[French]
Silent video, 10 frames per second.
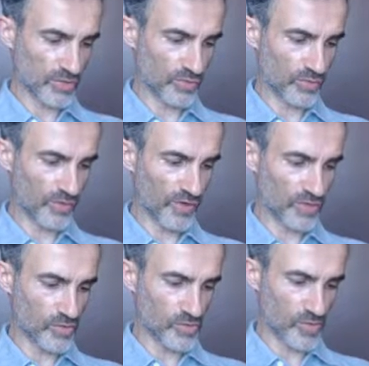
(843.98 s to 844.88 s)
toutes
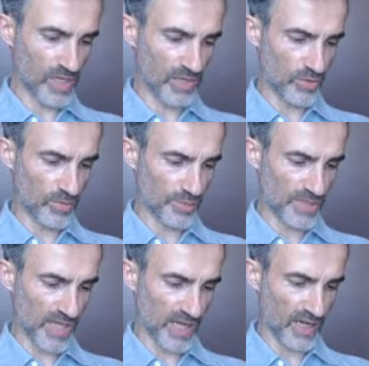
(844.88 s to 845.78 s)
faites d'huile et de
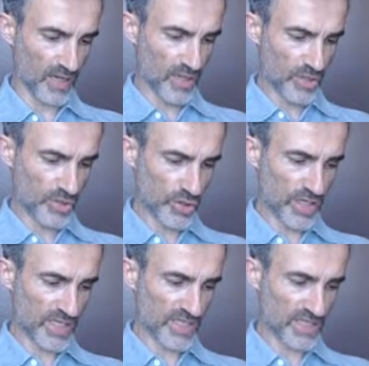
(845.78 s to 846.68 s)
poussière. Je
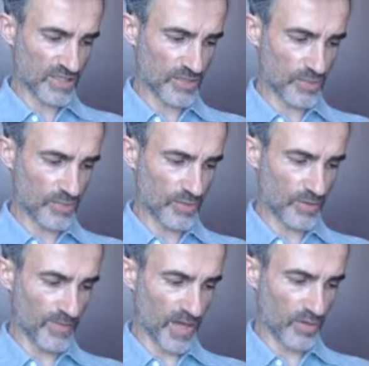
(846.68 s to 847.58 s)
les exclus
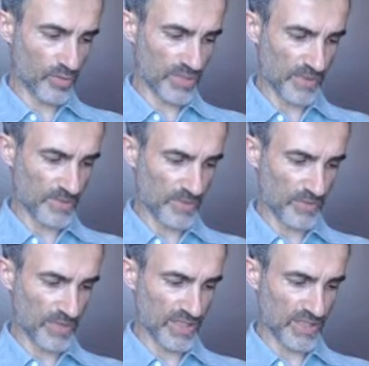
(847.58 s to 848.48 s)
de ma
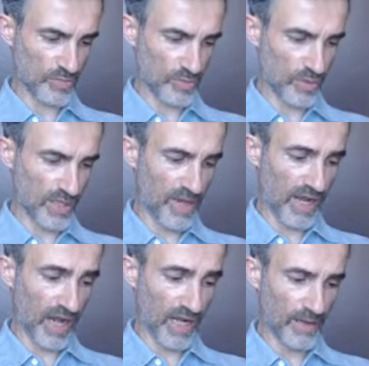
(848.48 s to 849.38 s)
conception des études
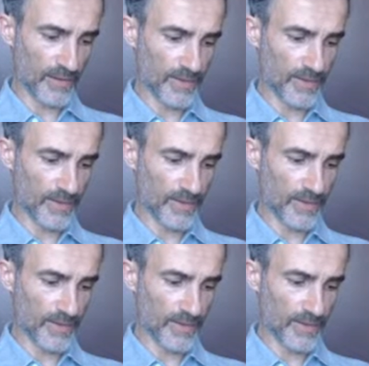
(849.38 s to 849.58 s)
libérales.